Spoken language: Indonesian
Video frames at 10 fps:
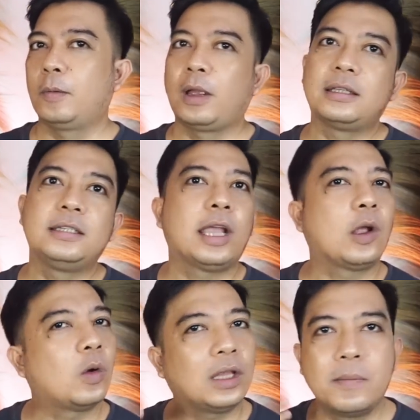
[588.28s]
ngasih
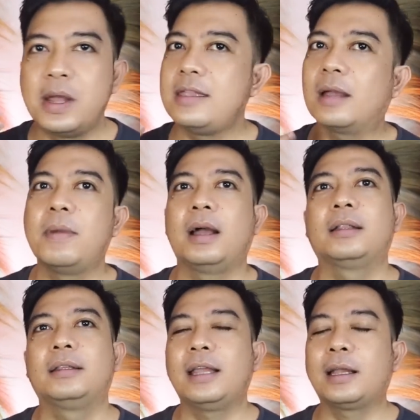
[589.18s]
cengkoknya banyak banget.
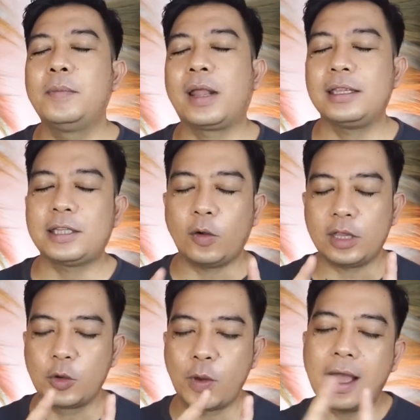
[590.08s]
Yang ibaratnya
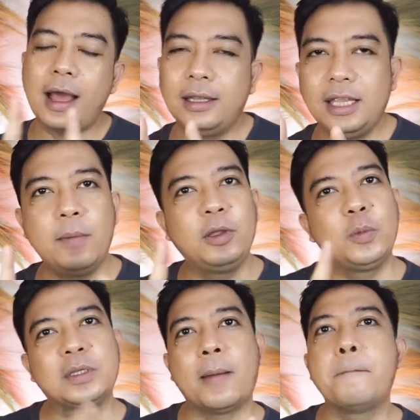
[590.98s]
cengkoknya dua kali, Ebi
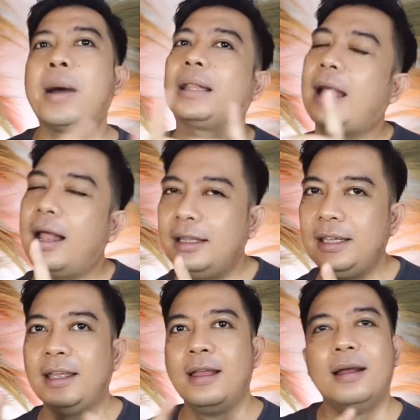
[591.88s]
itu bisa empat
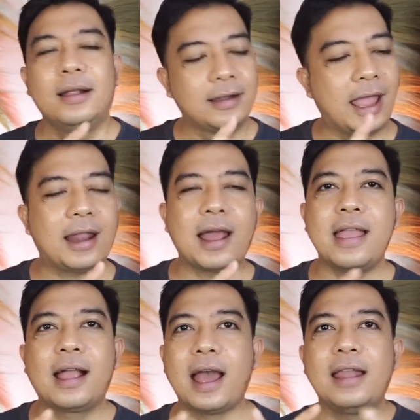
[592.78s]
kali. Daerah
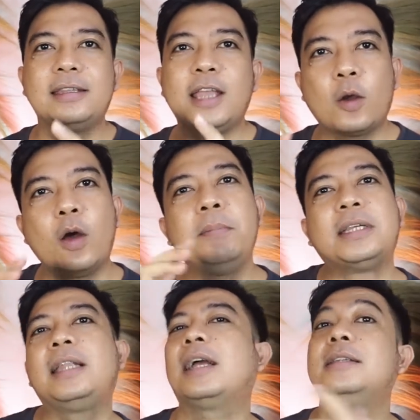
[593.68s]
yang nggak ada cengkok
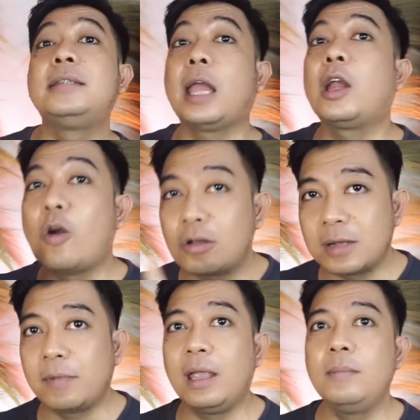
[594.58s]
bisa dikasih cengkok
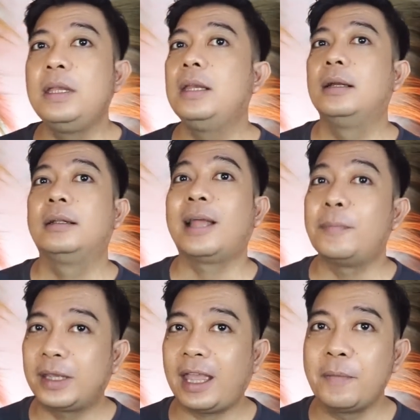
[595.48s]
sama Ebi.
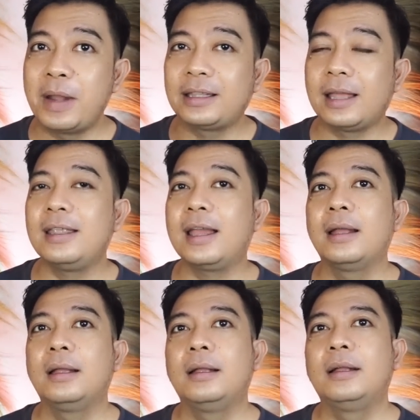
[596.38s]
Tapi kehebatannya
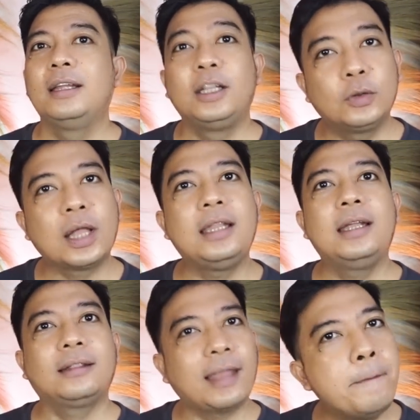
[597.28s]
itu tadi
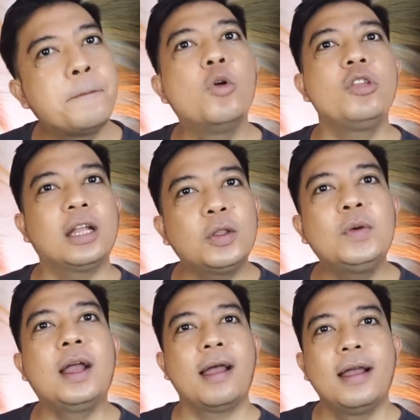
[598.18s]
temponya
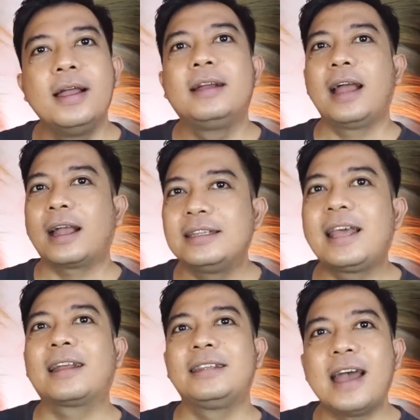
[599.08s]
tuh nggak nggak
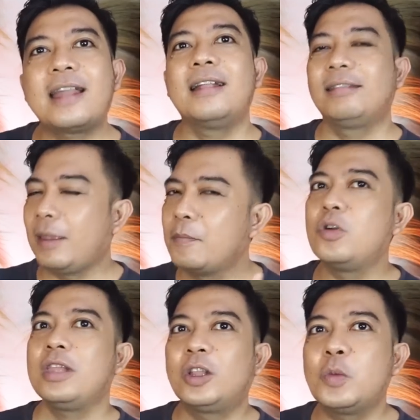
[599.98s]
kejar-kejaran,
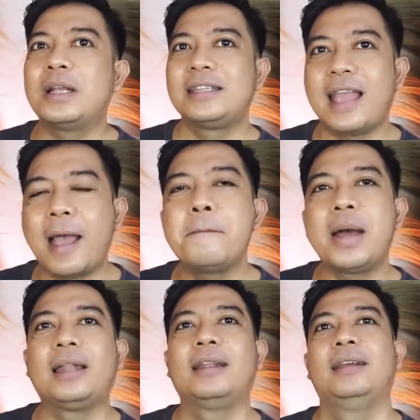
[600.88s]
temponya tuh masih aman.